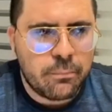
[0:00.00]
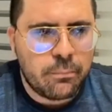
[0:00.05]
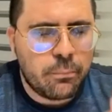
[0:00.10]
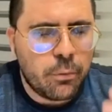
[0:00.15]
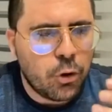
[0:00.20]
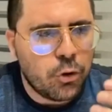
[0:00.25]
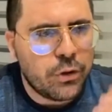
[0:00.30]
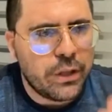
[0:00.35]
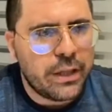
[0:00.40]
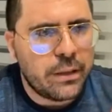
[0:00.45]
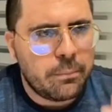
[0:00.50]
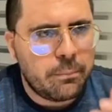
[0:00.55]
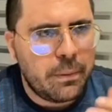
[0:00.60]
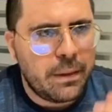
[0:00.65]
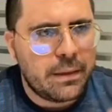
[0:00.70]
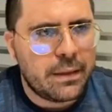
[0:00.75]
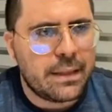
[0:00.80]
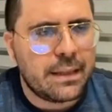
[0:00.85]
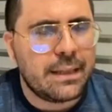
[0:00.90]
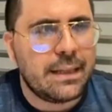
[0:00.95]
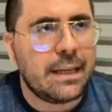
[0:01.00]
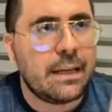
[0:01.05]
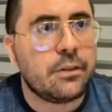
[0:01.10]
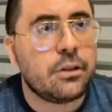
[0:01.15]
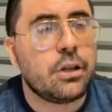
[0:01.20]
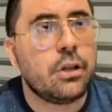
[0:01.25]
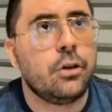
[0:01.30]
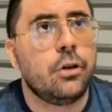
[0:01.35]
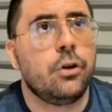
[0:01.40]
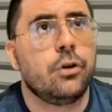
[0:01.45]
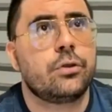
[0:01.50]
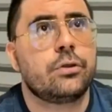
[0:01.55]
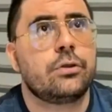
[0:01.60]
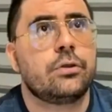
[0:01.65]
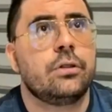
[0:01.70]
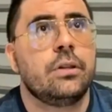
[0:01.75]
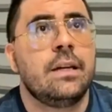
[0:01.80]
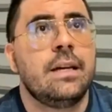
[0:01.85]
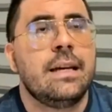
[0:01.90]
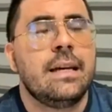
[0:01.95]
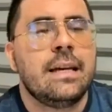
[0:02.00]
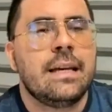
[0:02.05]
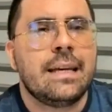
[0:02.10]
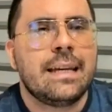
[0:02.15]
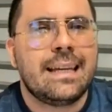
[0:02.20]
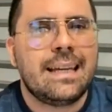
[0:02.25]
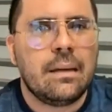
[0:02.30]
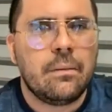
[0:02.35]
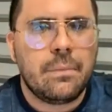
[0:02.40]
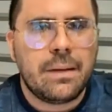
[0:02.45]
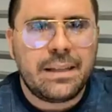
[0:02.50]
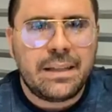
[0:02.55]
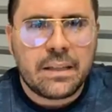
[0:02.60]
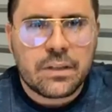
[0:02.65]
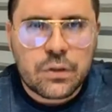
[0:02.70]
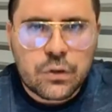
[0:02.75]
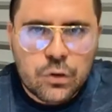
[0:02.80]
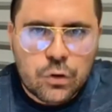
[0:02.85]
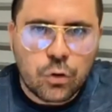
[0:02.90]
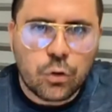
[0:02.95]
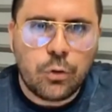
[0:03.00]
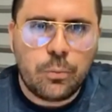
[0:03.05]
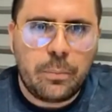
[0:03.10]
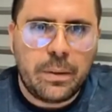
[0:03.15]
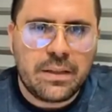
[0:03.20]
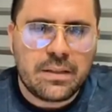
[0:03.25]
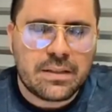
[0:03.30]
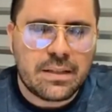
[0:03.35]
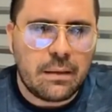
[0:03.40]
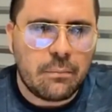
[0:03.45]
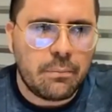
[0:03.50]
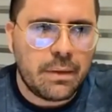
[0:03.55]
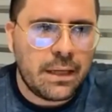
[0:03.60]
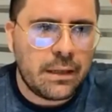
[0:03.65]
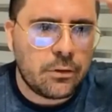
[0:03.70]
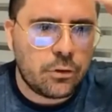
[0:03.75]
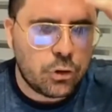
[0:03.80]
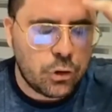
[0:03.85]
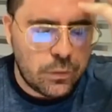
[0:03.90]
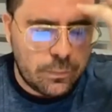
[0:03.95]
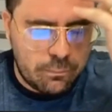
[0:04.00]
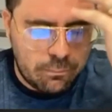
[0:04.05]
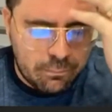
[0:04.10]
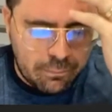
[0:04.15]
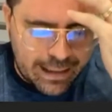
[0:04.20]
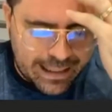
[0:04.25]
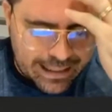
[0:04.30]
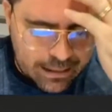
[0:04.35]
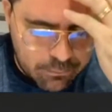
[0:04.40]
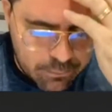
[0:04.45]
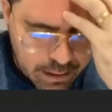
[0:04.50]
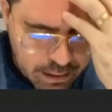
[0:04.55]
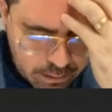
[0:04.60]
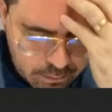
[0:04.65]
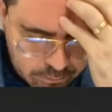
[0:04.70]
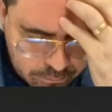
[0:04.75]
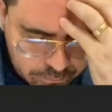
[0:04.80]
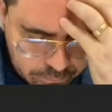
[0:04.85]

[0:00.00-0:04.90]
poder pedirle a Dios que me dé sus pensamientos para mí.